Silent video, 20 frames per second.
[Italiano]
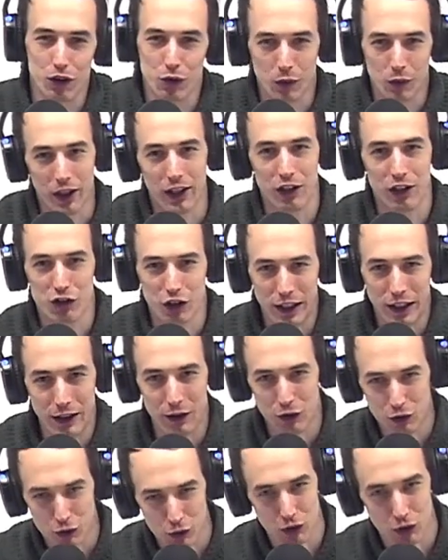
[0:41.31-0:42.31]
sono quelli che ci
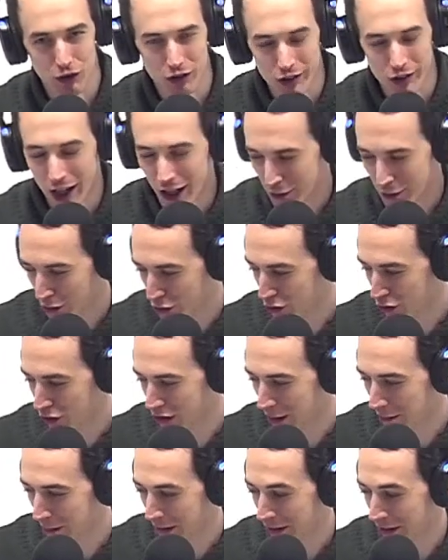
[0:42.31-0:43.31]
leggono su Tonsardo,
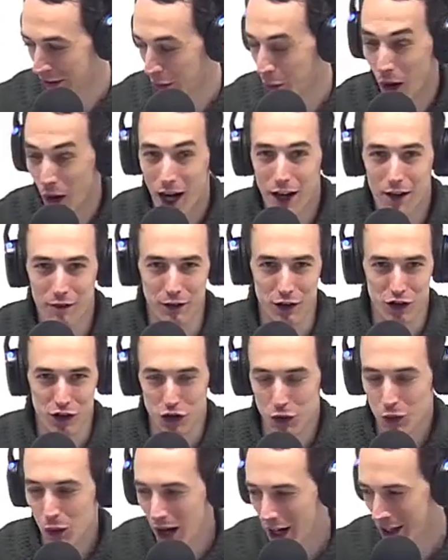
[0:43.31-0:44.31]
giustamente. Qua invece ci
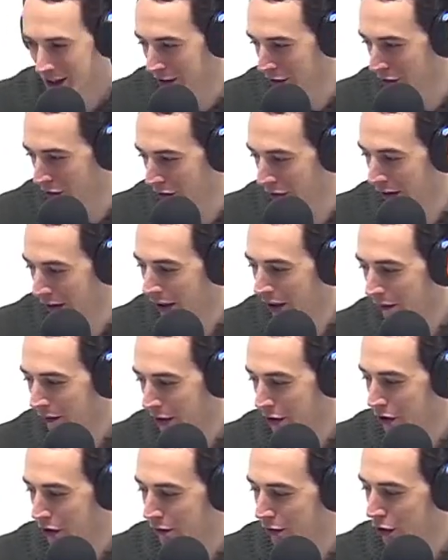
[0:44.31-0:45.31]
guardano,
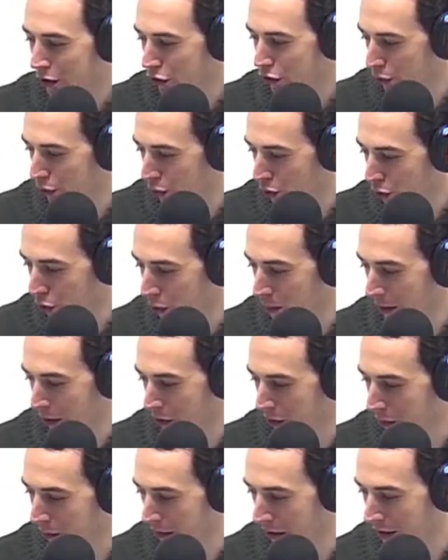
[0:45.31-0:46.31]
guardano i video su YouTube e
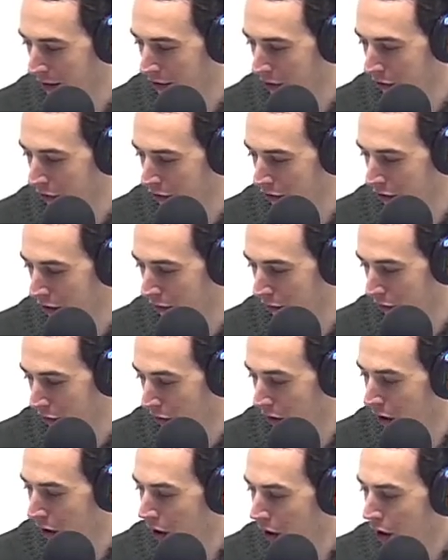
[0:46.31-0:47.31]
commentano e
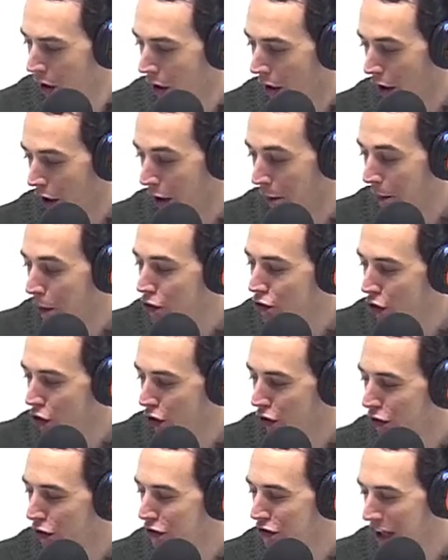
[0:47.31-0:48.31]
scrivono eh,
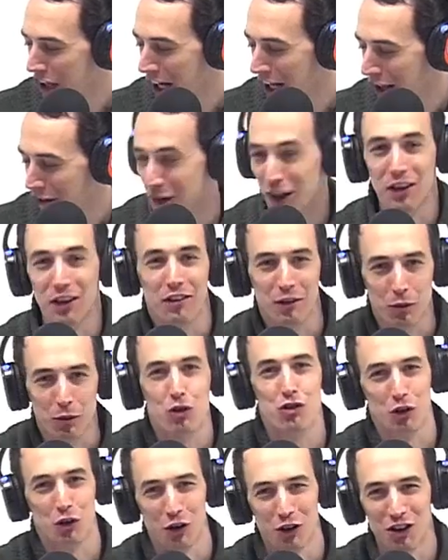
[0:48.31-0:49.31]
Buongiorno Tonsardo, eh,
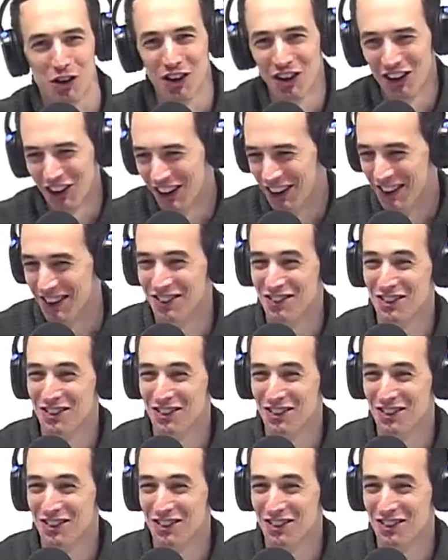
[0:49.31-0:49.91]
buongiorno,